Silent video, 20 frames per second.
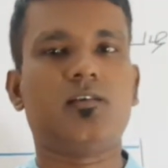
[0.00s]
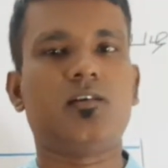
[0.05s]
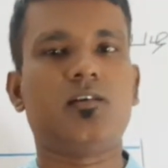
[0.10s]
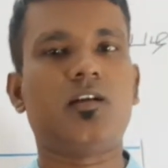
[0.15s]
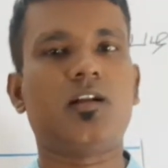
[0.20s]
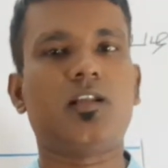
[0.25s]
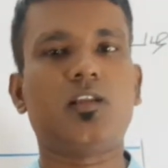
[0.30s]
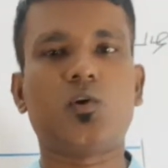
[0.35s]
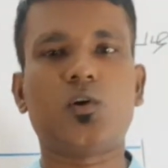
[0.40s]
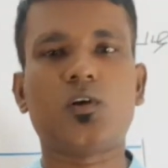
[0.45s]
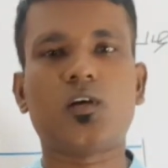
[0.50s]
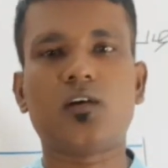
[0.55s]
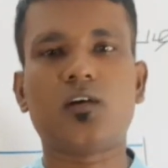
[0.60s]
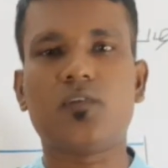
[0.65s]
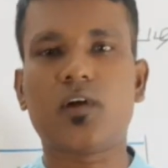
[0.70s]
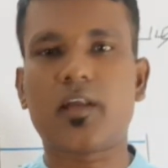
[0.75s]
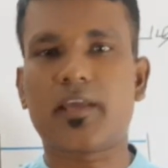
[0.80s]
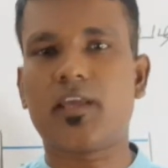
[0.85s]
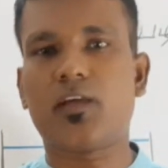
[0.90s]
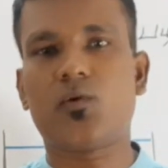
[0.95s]
என்றதை ஒழுங்காக
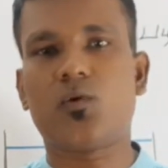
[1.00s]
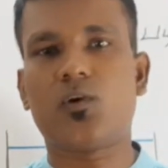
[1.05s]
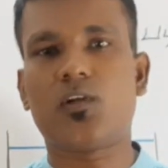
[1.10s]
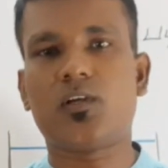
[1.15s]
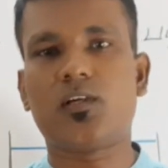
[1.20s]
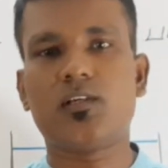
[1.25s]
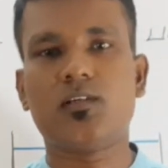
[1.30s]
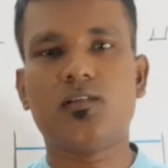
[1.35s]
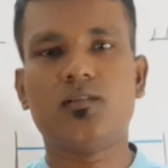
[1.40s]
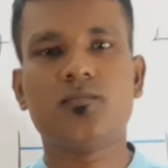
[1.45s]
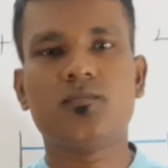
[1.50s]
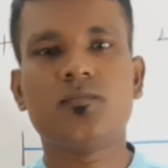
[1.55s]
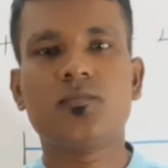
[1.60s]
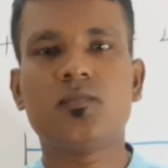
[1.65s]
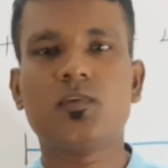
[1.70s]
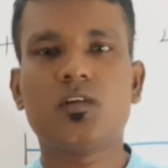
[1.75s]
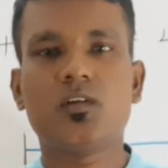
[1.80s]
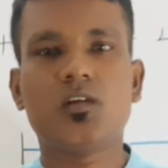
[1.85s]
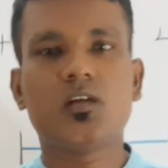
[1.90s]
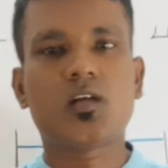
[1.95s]
விளங்கி கொள்ளுங்க
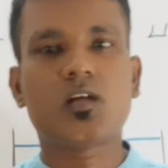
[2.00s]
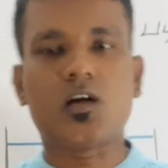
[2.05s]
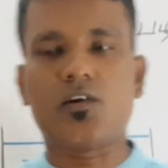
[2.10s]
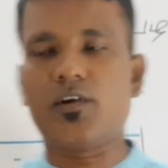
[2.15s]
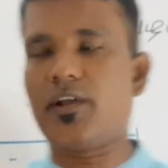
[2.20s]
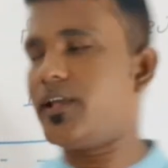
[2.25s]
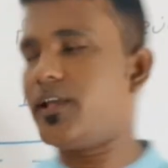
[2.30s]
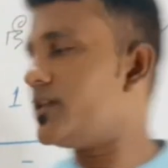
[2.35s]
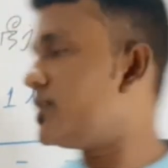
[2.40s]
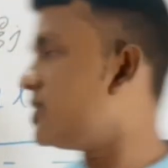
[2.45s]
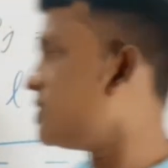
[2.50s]
கவனிங்க